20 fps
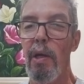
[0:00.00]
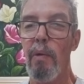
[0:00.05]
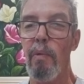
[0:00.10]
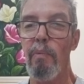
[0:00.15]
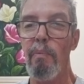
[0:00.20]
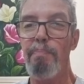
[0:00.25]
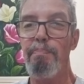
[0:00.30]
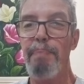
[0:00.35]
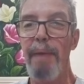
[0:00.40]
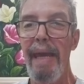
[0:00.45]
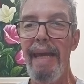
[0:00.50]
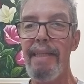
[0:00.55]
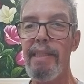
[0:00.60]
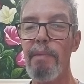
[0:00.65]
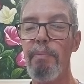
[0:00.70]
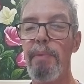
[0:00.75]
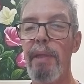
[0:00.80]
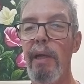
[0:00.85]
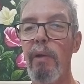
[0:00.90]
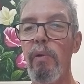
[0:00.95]
um
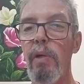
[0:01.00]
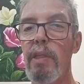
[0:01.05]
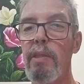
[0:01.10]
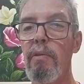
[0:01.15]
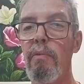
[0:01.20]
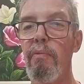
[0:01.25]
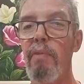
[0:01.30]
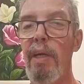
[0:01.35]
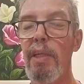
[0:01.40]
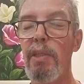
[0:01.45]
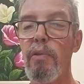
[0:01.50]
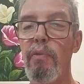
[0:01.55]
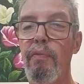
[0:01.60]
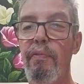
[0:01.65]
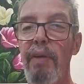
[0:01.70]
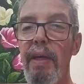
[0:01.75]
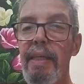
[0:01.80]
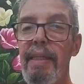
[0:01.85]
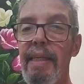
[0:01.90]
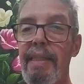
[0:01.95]
péssimo negócio que o Vasco
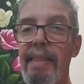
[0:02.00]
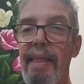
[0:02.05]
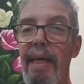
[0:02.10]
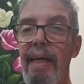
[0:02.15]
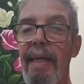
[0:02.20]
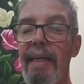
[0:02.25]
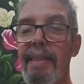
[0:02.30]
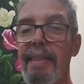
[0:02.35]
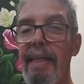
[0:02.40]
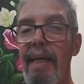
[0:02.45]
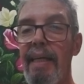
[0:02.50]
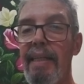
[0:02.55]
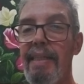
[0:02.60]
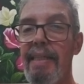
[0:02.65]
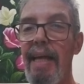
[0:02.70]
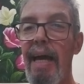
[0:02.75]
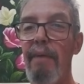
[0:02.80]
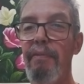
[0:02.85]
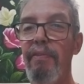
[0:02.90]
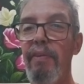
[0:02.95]
fez. Essa, essa
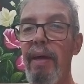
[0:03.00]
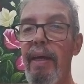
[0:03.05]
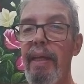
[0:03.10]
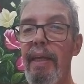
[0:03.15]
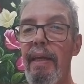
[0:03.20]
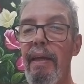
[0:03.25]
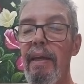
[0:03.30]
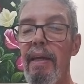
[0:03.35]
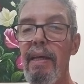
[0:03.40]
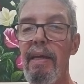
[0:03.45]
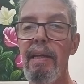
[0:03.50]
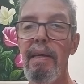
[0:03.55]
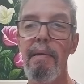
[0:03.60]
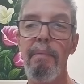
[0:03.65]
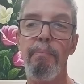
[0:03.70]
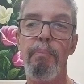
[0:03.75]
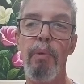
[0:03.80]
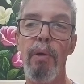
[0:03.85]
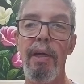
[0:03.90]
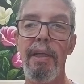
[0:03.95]
SAF aí,
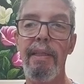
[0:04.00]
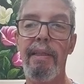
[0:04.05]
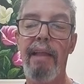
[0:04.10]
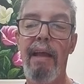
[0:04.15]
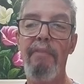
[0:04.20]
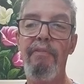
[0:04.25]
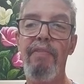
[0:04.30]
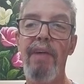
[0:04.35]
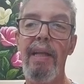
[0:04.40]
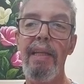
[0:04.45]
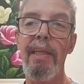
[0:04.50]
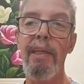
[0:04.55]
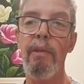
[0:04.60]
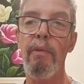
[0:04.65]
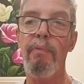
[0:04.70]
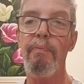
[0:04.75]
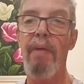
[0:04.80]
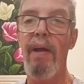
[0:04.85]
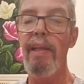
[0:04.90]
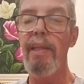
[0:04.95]
porra, tá
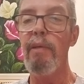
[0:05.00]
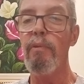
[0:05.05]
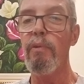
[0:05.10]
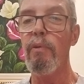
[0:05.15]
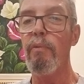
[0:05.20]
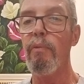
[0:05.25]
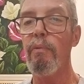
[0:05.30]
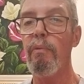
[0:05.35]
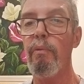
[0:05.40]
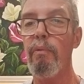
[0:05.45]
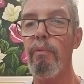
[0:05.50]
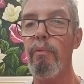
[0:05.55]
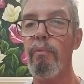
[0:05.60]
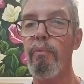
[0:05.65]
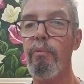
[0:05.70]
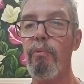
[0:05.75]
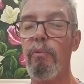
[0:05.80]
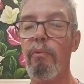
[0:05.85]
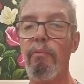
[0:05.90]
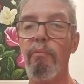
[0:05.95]
falindo,
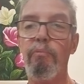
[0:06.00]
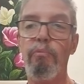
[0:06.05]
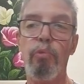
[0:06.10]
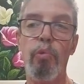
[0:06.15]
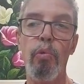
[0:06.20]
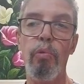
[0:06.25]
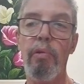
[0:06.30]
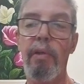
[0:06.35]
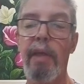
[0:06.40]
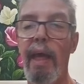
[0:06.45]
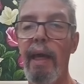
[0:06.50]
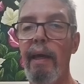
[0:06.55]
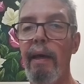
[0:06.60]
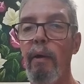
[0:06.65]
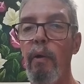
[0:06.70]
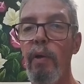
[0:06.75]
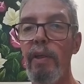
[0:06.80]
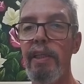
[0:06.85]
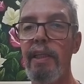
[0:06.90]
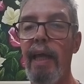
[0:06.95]
faliu tudo que é,
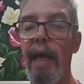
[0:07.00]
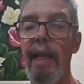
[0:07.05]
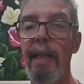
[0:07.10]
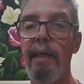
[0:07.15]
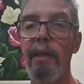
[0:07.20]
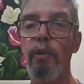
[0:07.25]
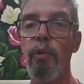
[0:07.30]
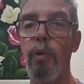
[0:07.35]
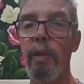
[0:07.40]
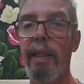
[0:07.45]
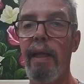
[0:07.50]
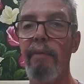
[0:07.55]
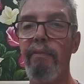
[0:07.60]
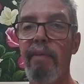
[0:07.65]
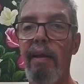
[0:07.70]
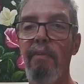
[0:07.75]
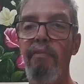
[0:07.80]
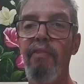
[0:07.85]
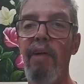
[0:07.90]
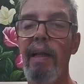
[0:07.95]
onde que ela andou, tá,
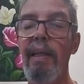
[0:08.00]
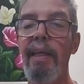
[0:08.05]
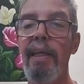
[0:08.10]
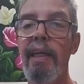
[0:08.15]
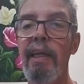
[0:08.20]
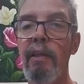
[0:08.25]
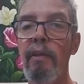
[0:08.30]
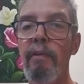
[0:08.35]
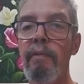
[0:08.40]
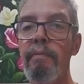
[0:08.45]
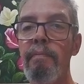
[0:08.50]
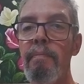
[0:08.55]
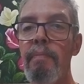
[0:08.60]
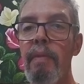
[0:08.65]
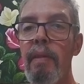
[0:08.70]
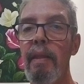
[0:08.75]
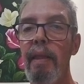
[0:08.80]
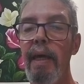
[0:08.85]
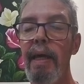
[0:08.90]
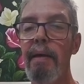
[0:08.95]
tá falindo,
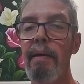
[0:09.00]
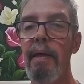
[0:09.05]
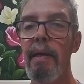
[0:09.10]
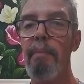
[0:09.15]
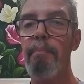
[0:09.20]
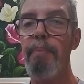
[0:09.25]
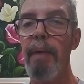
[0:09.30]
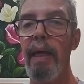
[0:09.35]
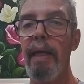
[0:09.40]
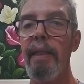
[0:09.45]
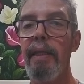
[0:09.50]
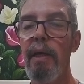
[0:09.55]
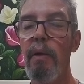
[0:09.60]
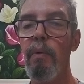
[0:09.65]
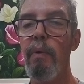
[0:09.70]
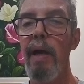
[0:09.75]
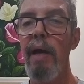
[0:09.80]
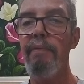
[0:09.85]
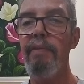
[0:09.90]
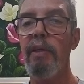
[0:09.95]
né? Perdeu
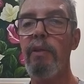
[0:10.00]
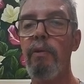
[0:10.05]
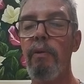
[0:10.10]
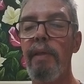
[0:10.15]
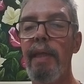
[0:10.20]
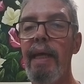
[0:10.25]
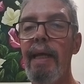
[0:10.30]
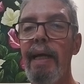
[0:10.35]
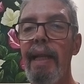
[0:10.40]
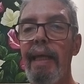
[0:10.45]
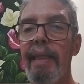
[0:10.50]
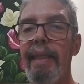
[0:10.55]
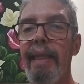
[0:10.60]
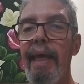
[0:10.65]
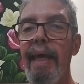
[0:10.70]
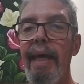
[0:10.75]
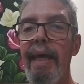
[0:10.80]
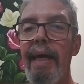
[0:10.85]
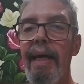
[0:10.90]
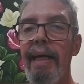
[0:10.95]
o Everton da
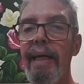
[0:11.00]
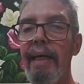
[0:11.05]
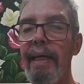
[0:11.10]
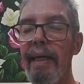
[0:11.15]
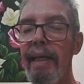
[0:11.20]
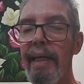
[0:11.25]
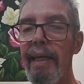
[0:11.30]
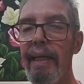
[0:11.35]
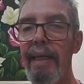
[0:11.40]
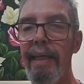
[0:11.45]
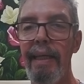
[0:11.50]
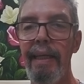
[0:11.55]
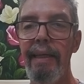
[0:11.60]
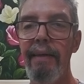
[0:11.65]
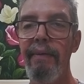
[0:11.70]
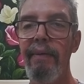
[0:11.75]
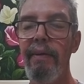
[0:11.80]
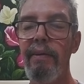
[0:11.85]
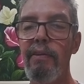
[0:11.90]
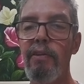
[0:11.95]
Inglaterra
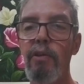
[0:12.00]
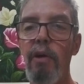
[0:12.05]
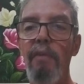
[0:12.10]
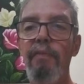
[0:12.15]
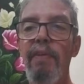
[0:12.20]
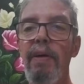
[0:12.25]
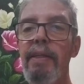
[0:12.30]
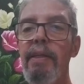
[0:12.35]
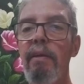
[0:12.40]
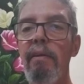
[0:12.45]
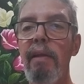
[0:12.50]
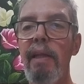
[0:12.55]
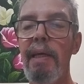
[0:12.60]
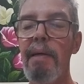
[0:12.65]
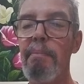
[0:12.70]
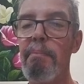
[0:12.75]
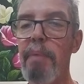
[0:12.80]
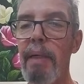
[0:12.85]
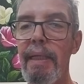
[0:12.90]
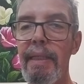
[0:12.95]
e, e só fazendo
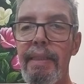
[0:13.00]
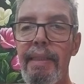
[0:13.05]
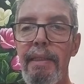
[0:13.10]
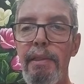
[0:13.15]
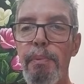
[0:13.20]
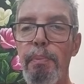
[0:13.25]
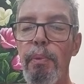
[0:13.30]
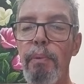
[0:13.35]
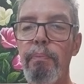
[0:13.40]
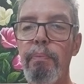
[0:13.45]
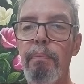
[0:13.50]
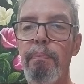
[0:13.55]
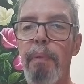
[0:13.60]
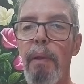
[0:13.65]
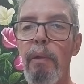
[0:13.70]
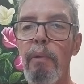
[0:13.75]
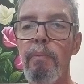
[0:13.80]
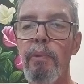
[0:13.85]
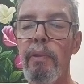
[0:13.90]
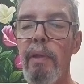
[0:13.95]
lambanças
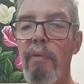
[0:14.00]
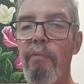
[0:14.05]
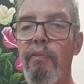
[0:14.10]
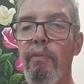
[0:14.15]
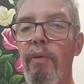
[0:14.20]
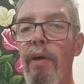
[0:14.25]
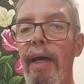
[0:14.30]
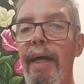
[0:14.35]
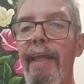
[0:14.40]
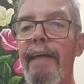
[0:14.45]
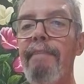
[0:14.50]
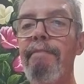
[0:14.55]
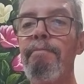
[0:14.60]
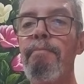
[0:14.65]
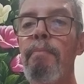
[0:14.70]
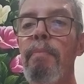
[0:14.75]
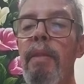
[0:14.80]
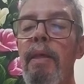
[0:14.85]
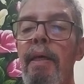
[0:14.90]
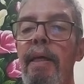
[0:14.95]
pelo mundo afora.
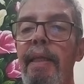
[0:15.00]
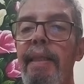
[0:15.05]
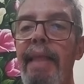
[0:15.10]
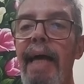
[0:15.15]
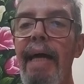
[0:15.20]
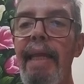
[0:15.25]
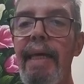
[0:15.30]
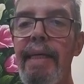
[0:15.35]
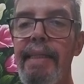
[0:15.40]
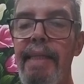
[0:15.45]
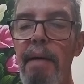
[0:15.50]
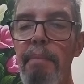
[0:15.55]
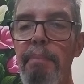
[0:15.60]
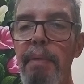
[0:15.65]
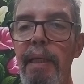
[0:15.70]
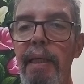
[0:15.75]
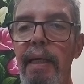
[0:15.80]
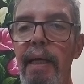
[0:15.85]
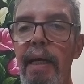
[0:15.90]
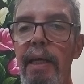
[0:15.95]
Tá nessa
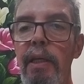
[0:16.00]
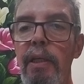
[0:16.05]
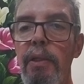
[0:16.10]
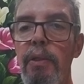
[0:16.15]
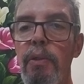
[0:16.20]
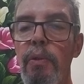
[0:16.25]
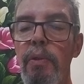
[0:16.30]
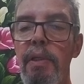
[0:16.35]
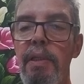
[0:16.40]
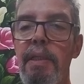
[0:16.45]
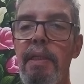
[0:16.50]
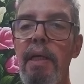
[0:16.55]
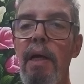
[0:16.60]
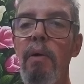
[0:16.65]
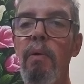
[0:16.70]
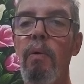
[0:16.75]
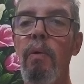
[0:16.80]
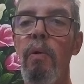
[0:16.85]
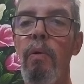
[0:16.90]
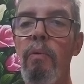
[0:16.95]
briga aí
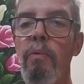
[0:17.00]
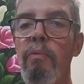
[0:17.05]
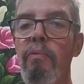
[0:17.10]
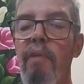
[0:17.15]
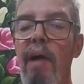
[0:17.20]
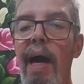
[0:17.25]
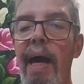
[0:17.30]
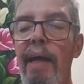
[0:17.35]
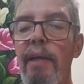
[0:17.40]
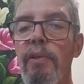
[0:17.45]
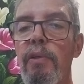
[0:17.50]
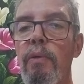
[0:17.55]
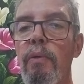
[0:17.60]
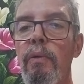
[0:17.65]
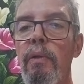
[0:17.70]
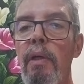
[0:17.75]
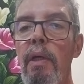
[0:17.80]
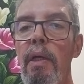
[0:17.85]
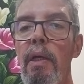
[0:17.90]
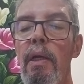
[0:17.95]
judicial com o
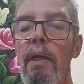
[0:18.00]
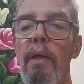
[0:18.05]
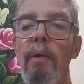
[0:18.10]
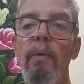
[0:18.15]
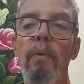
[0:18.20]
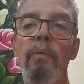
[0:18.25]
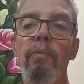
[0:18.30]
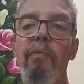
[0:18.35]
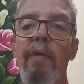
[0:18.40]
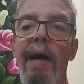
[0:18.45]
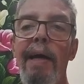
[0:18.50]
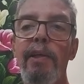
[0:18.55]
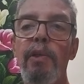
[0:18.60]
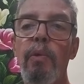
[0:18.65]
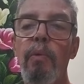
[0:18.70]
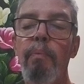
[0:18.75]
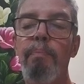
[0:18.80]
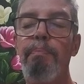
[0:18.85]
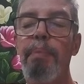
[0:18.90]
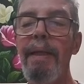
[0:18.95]
Vasco. O
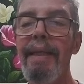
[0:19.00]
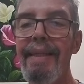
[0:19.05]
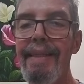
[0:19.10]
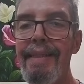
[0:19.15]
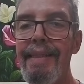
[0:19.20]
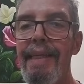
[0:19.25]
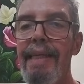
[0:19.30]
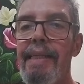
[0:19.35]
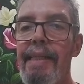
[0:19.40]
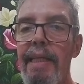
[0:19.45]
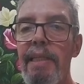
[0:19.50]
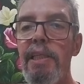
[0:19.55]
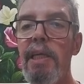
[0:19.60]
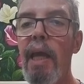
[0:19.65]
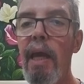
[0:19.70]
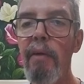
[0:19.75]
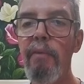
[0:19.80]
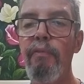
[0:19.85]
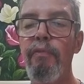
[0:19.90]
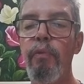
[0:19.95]
Vasco precisa de
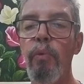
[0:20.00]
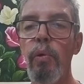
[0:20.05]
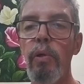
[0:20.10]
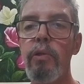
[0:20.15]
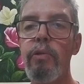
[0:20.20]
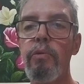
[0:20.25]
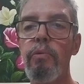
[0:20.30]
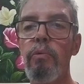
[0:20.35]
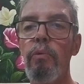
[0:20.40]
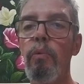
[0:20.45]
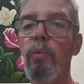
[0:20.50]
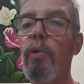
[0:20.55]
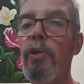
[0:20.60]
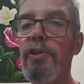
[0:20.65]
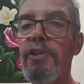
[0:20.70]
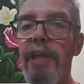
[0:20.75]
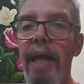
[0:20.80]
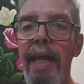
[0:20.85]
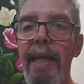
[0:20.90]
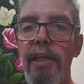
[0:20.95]
reforço
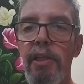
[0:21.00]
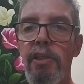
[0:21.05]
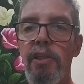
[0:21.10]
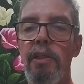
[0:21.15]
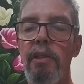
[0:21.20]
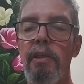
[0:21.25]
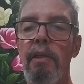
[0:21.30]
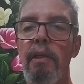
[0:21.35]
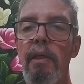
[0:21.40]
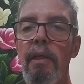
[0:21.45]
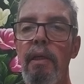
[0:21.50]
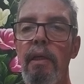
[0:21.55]
urgente